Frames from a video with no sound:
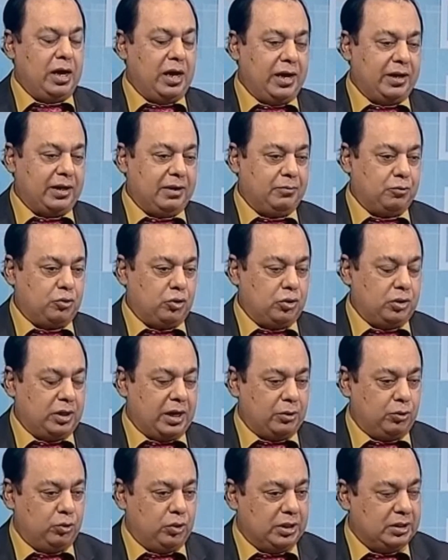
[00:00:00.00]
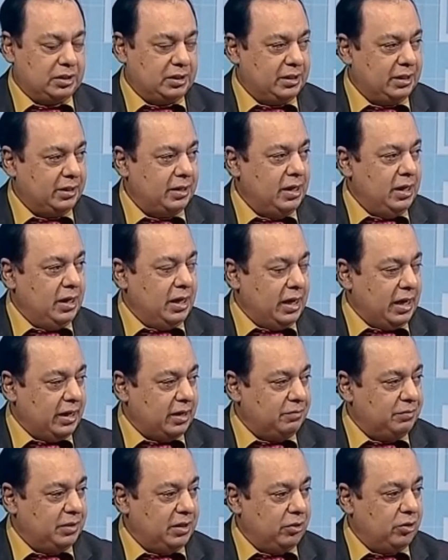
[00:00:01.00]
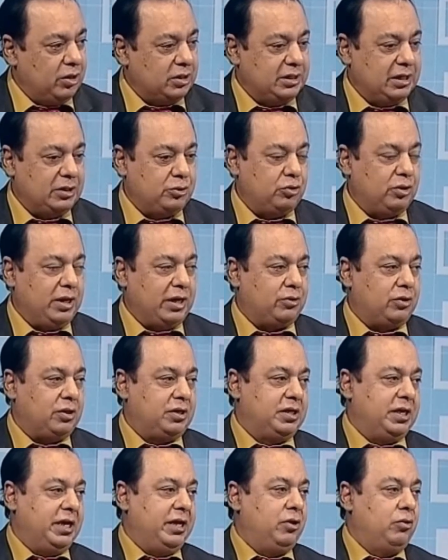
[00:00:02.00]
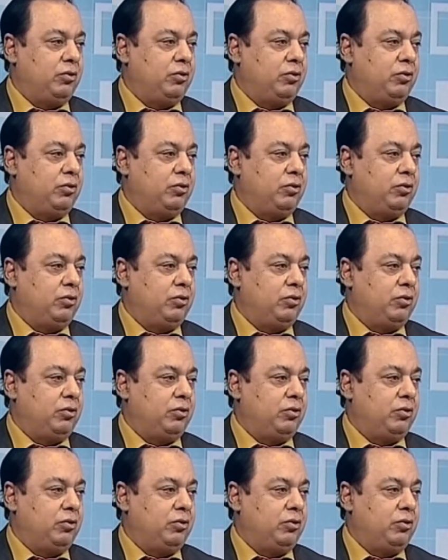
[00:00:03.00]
আরাম হাঁটুকে যাতে আরাম দেওয়া হয় সেজন্য একটা ট্রেন্ড